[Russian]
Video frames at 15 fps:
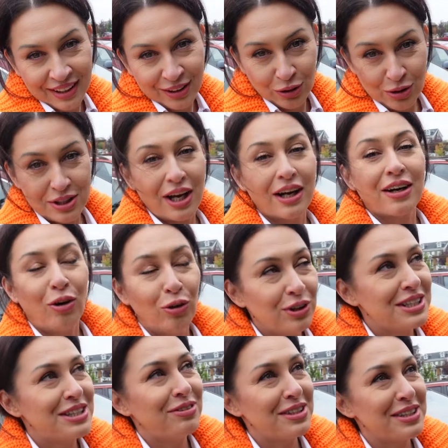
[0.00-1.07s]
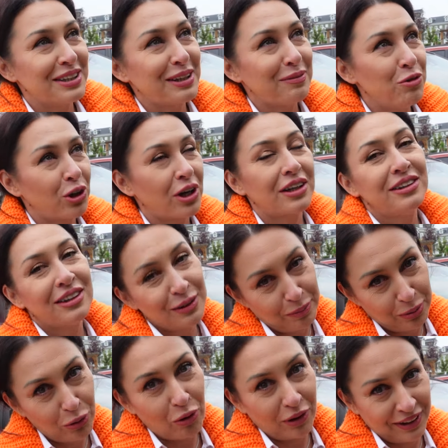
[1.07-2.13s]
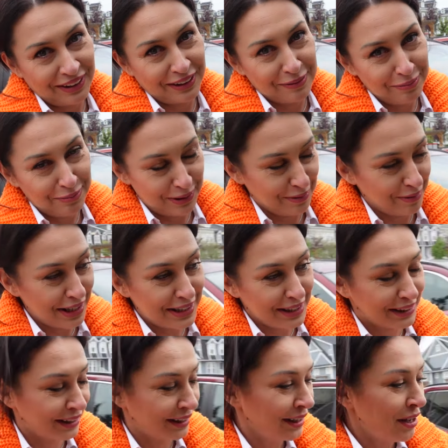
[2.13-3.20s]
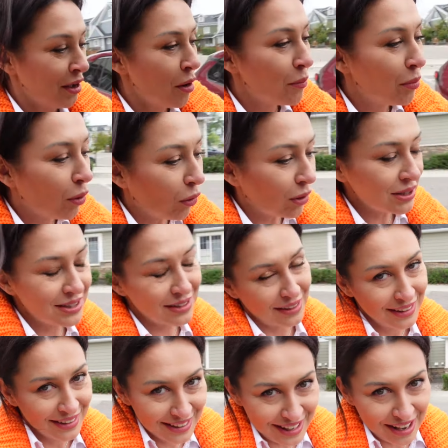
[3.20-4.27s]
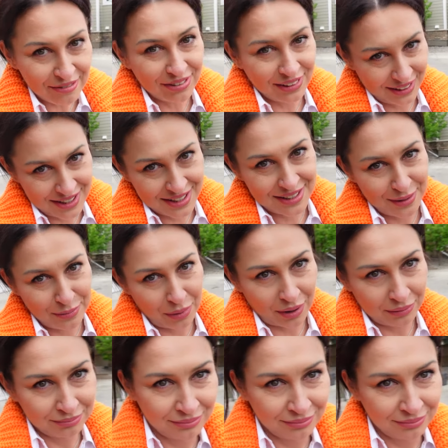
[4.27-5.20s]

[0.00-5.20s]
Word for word: то есть как он издевается надо мной, как над блогером, понимаете? Это просто невыносимо.